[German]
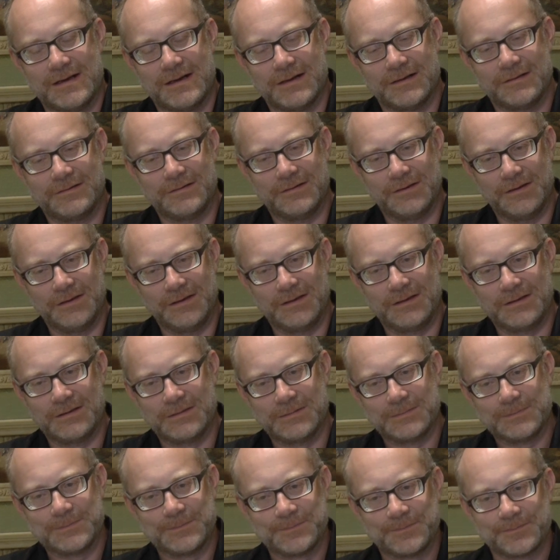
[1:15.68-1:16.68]
als
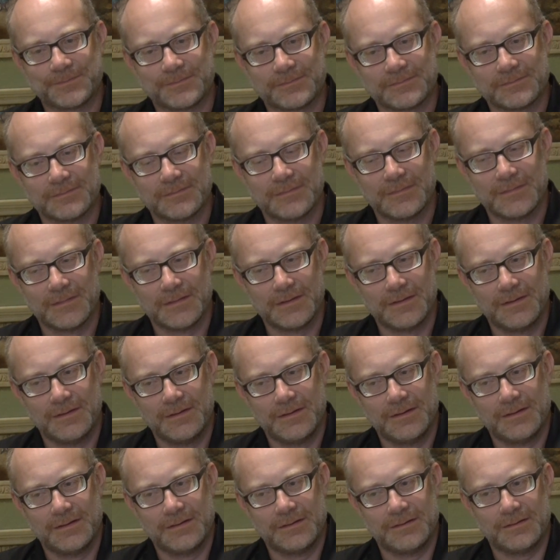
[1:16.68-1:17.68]
ich.
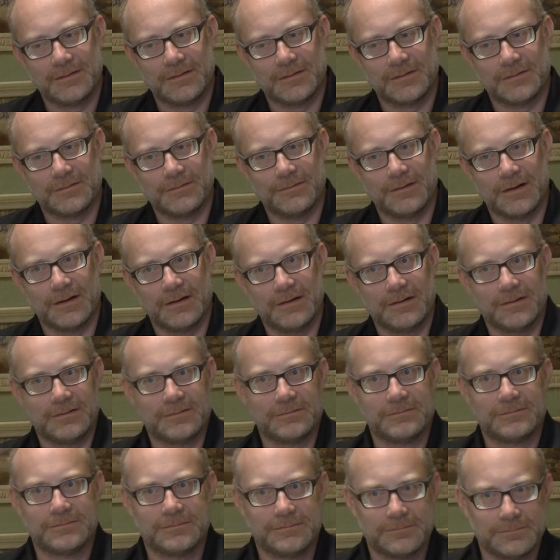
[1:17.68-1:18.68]
Das war
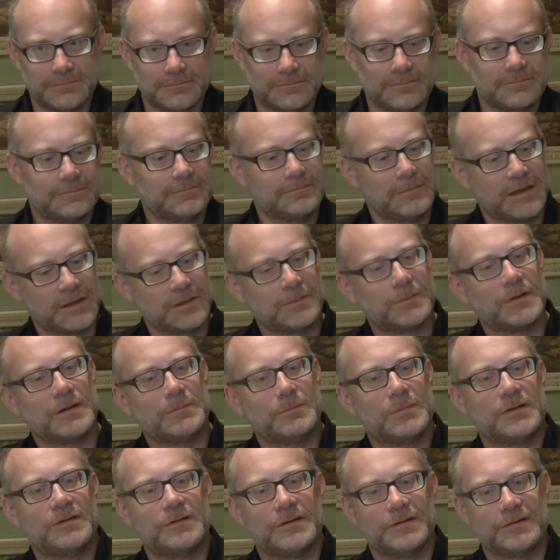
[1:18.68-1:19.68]
manchmal
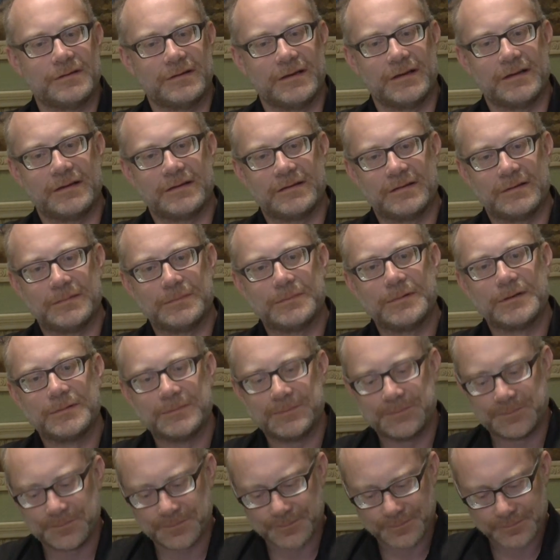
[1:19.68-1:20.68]
ein bisschen seltsam.
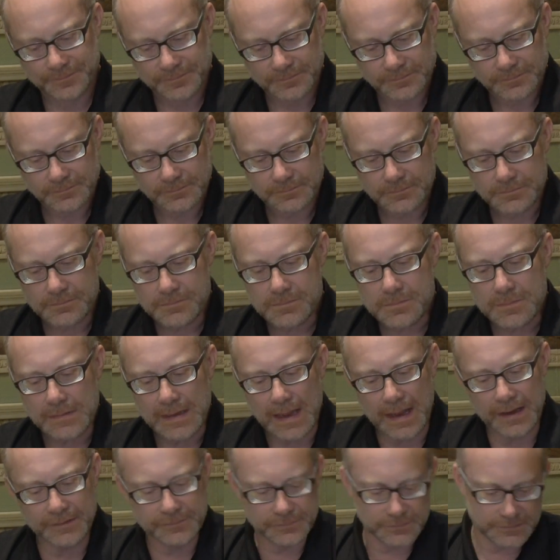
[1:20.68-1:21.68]

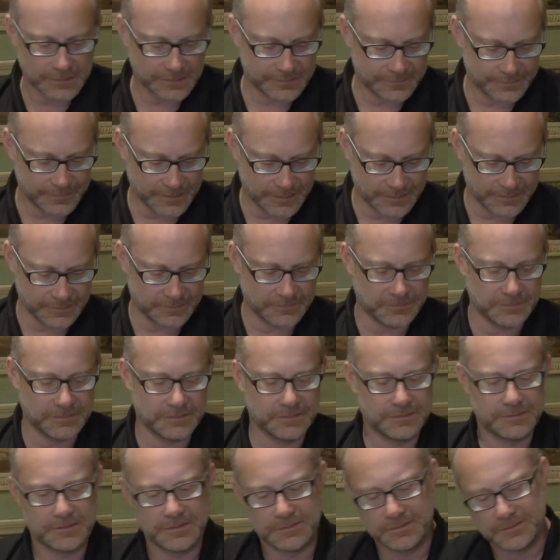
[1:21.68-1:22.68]
Also das war
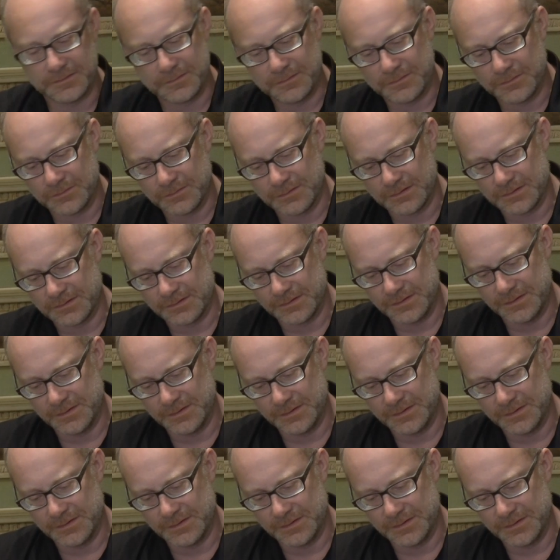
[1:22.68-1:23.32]
sozusagen